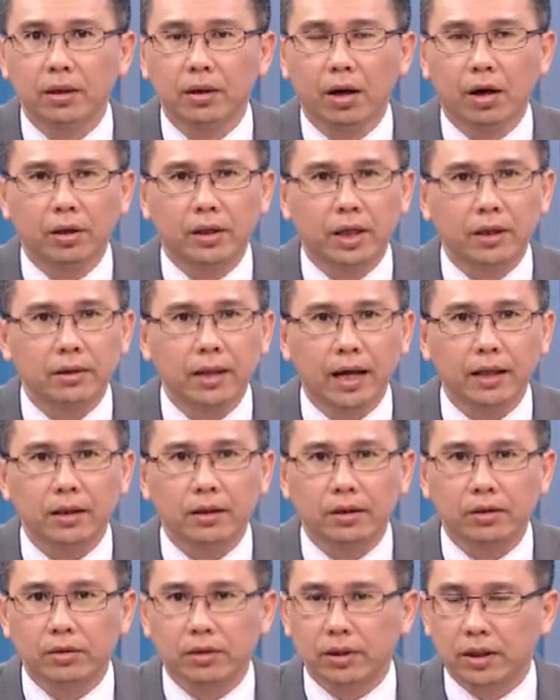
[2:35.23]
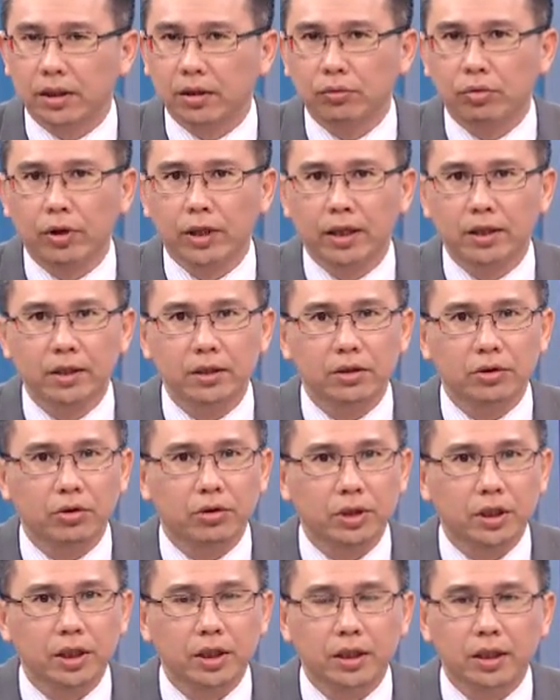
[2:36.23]
好，连带的整个拖累四九
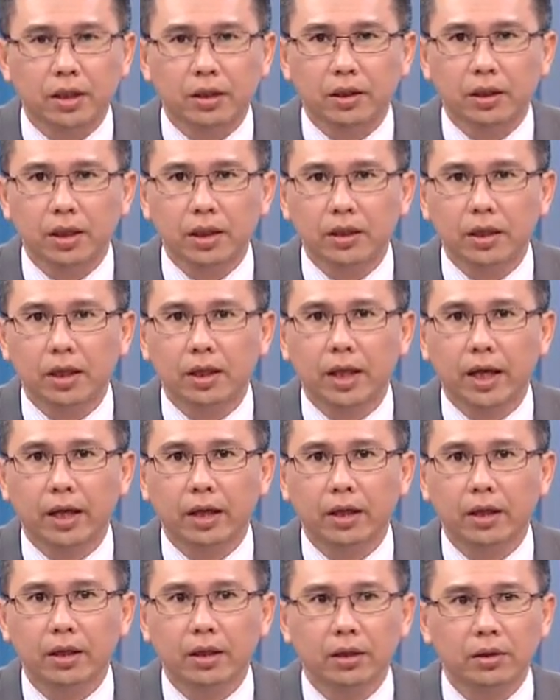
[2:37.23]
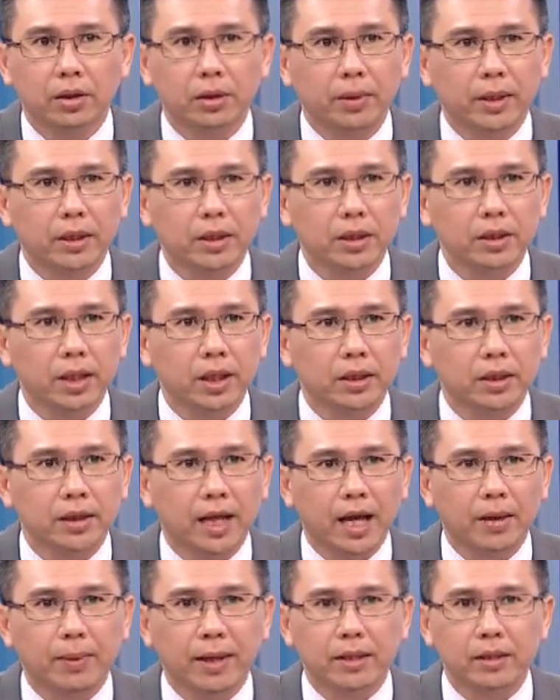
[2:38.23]
七一的英特尔，对不对？今天也是
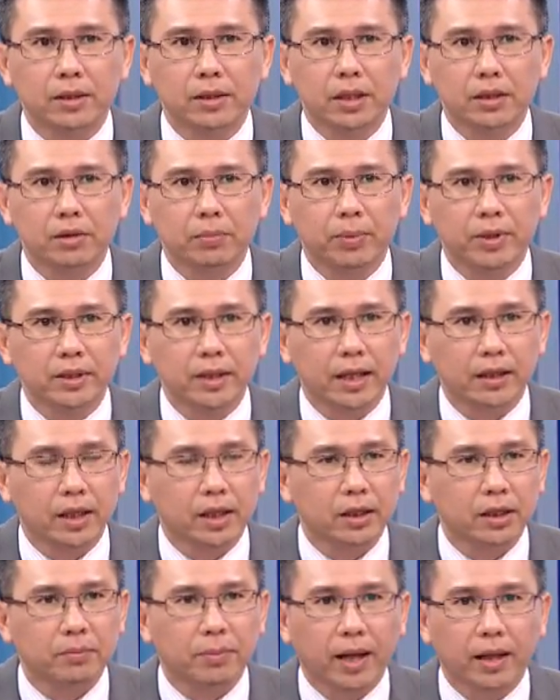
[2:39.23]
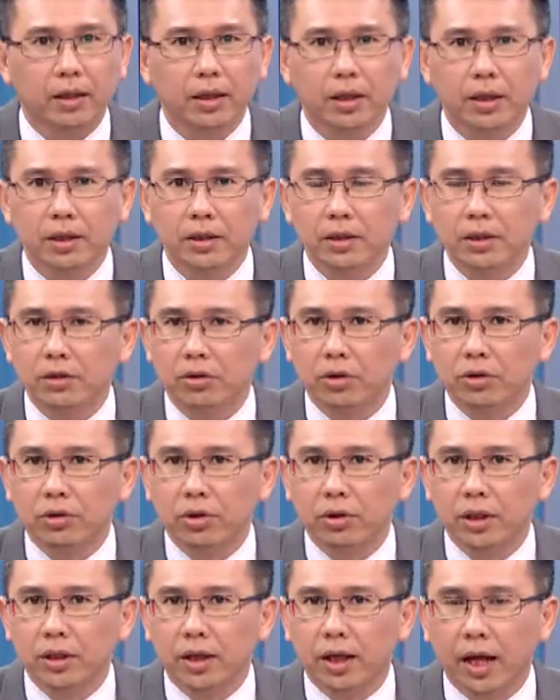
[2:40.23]
开盘直接就奔下跌停板。四九
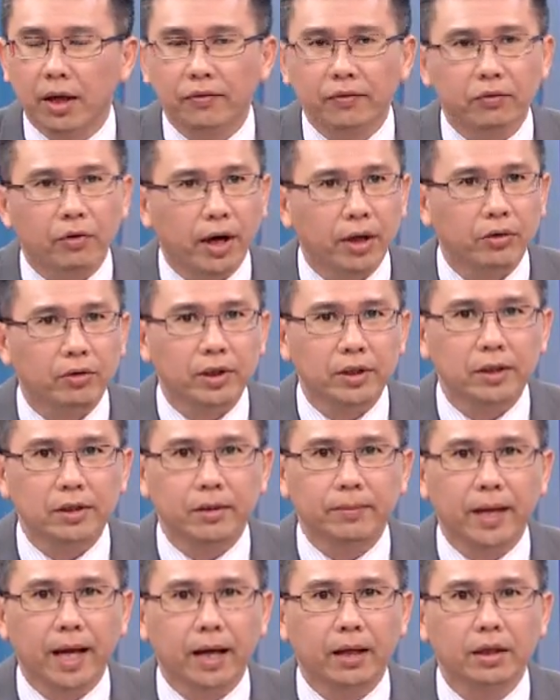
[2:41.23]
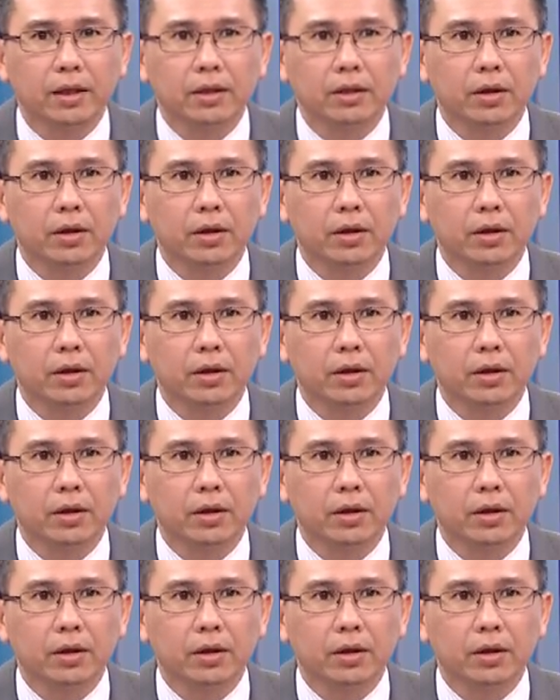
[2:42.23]
九一的 F 环宇也是怎么样？